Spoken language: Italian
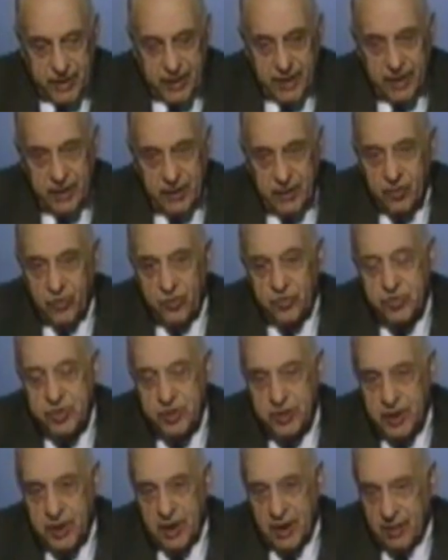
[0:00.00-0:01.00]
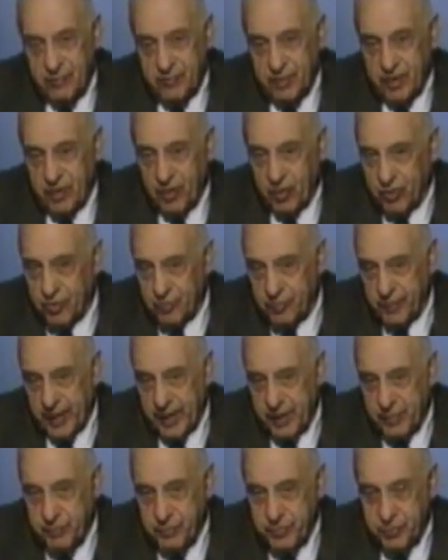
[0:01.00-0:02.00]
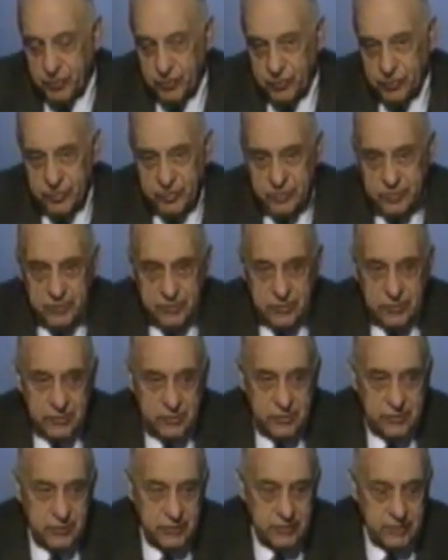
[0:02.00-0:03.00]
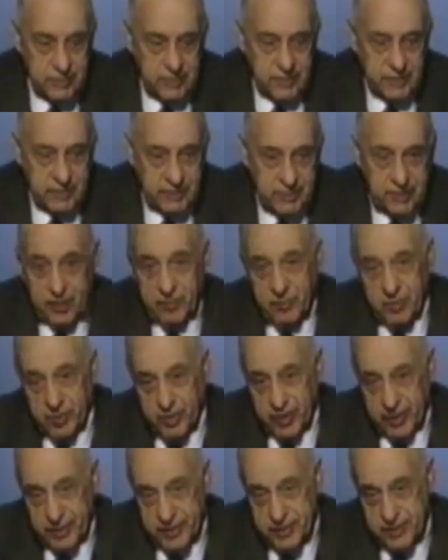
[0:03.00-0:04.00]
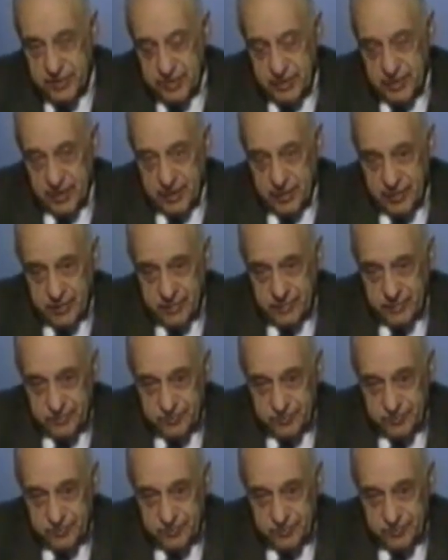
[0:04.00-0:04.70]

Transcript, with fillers: che non si chiama ormai più democrazia.